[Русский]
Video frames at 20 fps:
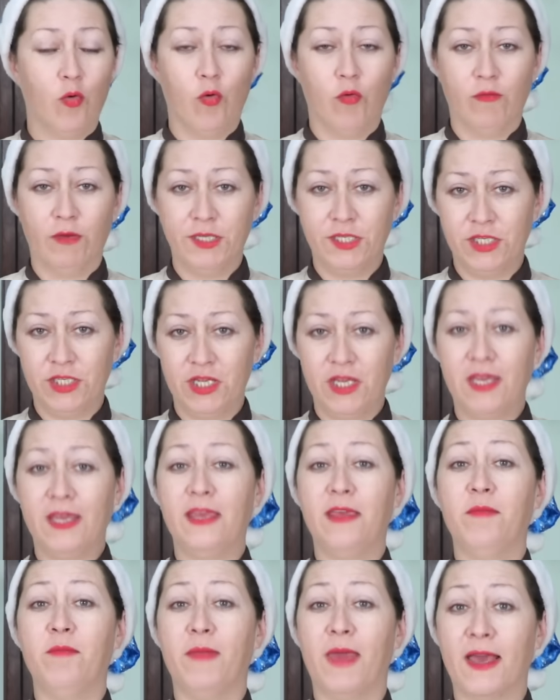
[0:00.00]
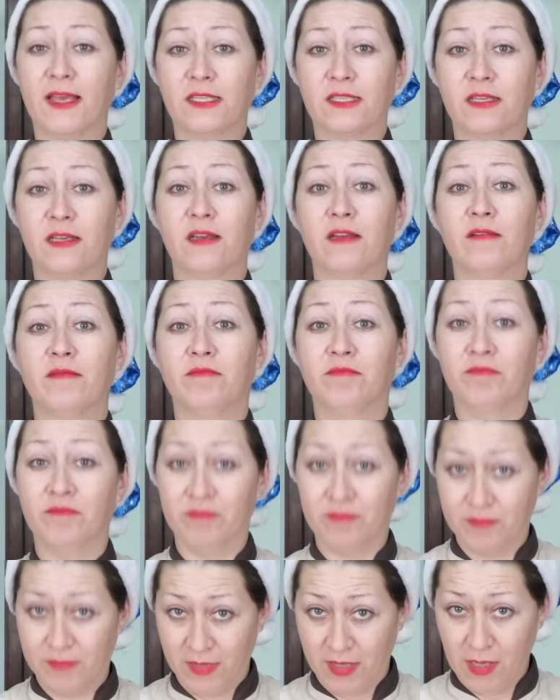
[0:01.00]
овощи, и мясо
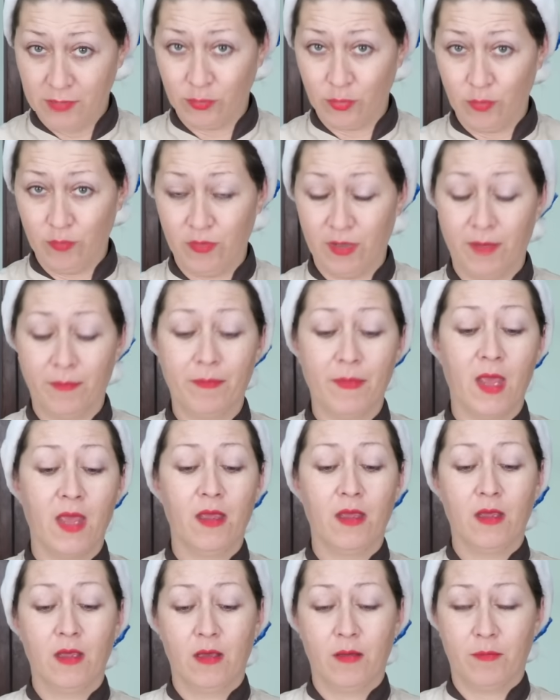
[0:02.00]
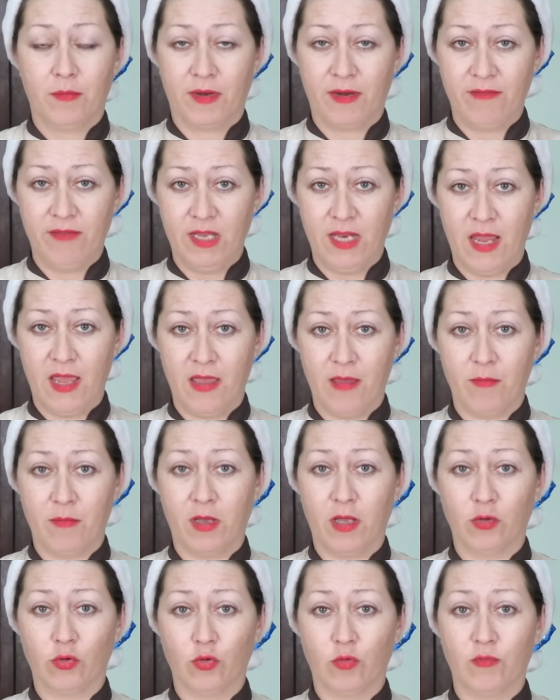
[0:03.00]
готовы. Проверяем
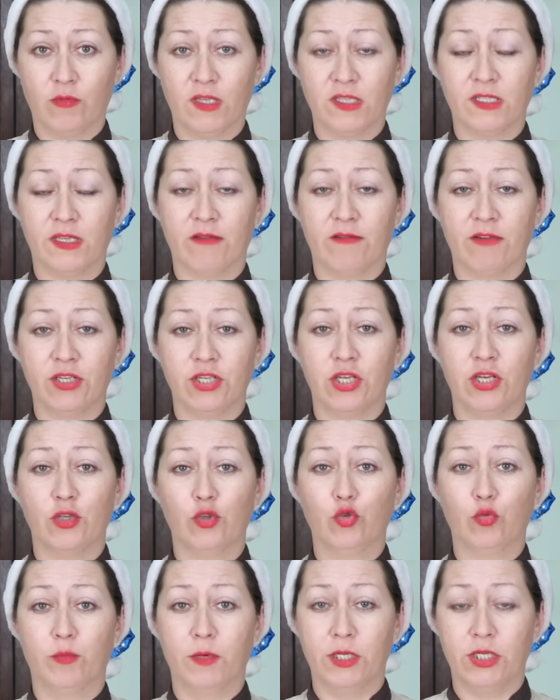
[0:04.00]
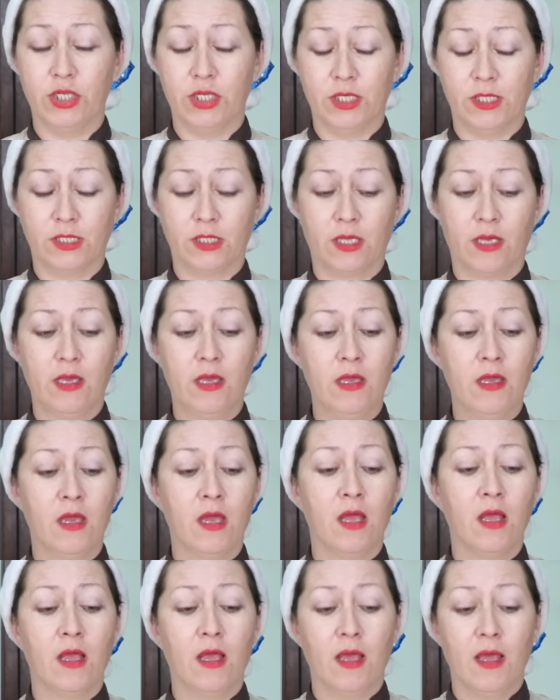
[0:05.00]
готовность овощей зубочисткой.
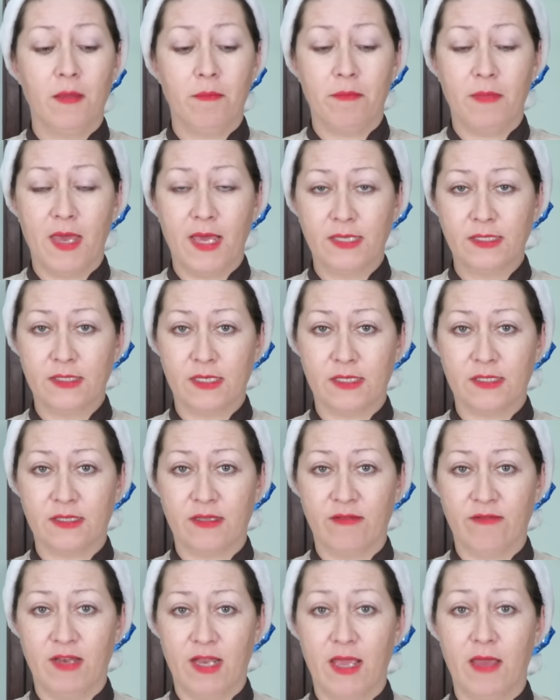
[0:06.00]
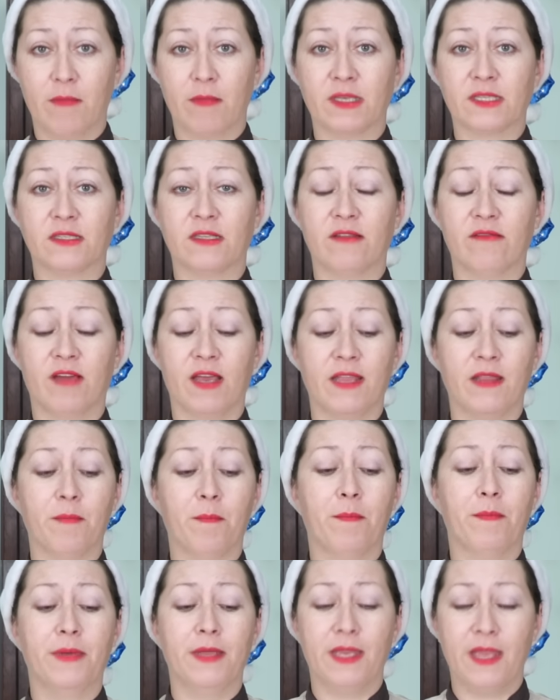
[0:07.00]
Мясо оставляем остывать
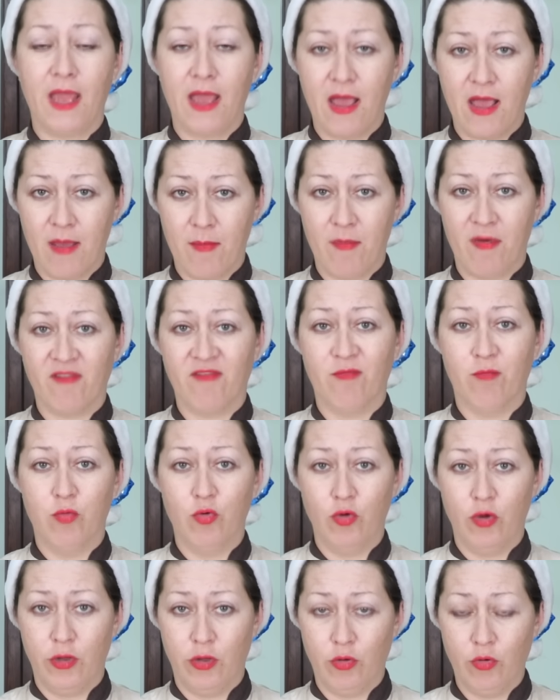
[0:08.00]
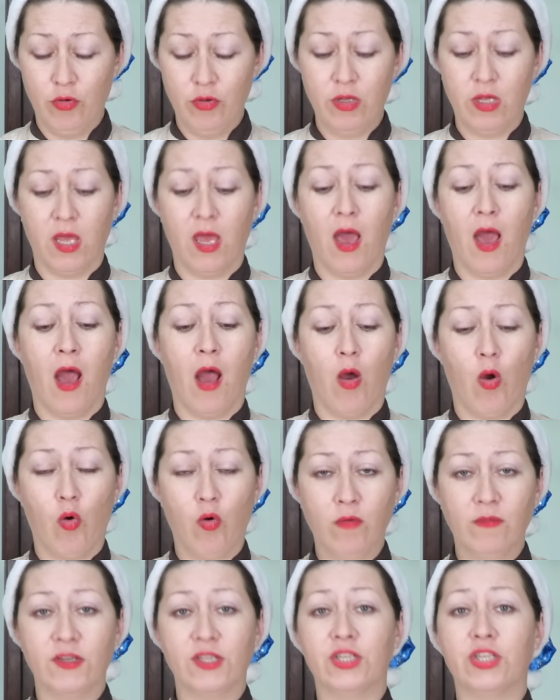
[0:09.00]
прямо в бульоне, а
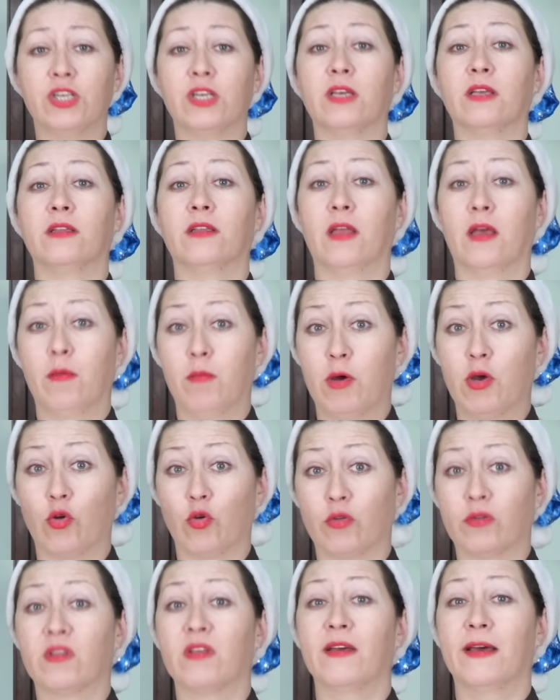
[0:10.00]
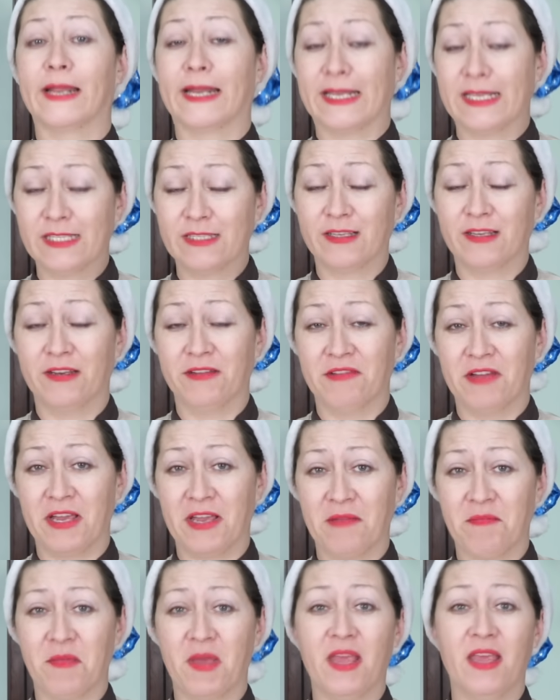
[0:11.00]
овощи наоборот
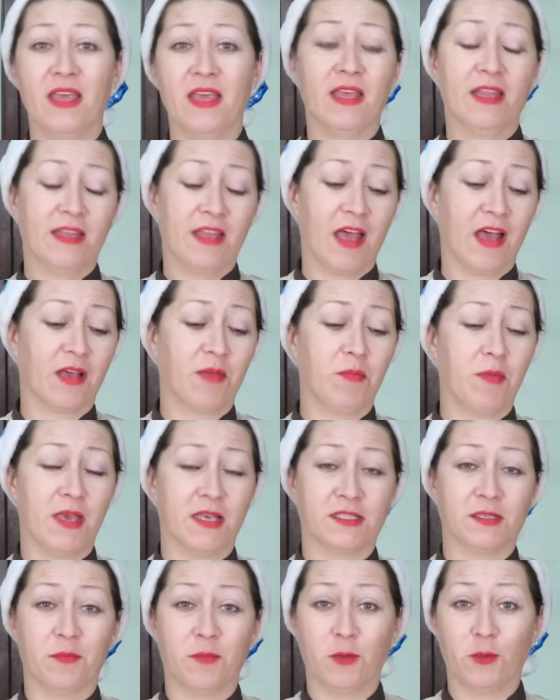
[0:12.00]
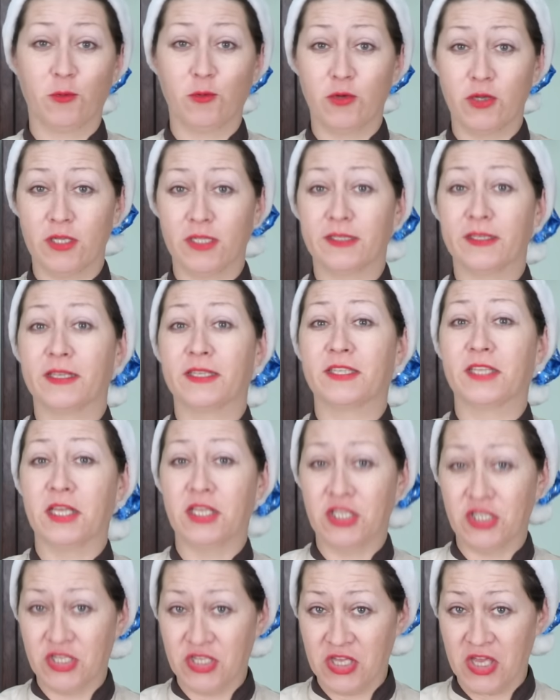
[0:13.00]
раскрываем. Так мясо получится
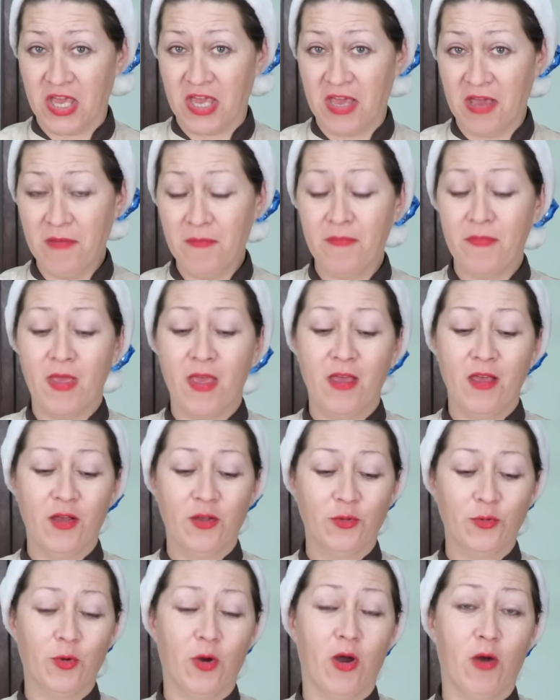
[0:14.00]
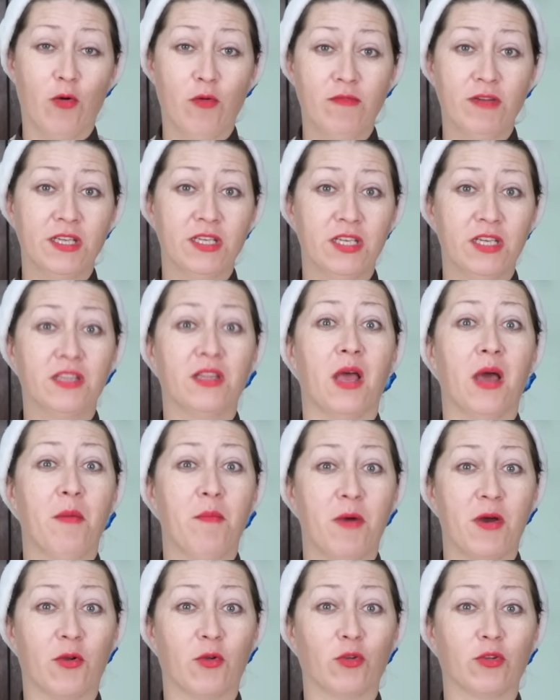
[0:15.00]
сочнее, ну а овощи
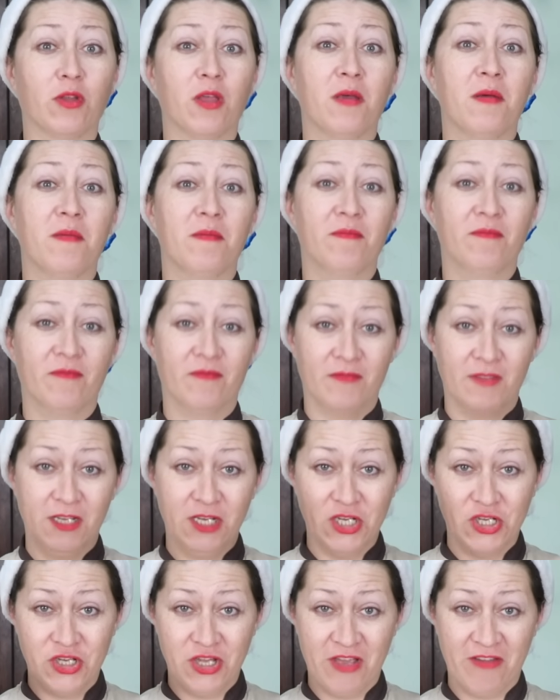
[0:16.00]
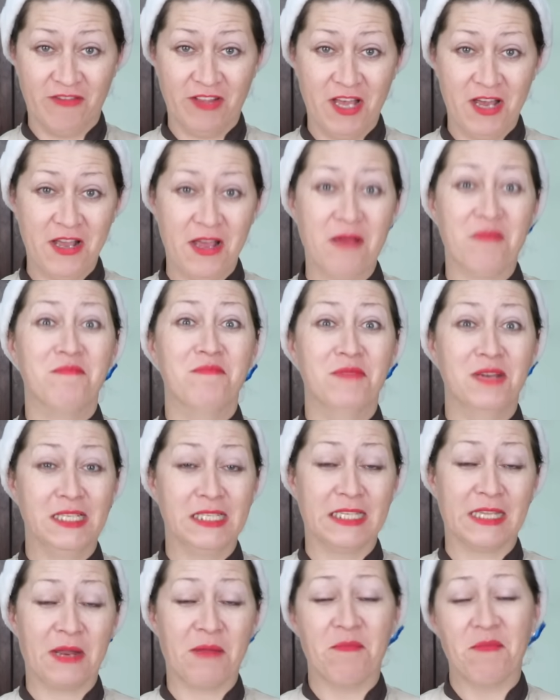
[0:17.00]
наоборот. Лишняя влага
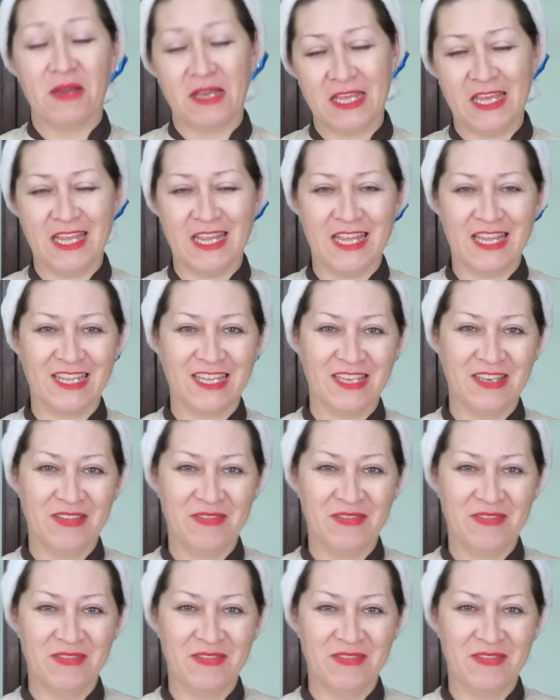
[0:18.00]
быстро покинет.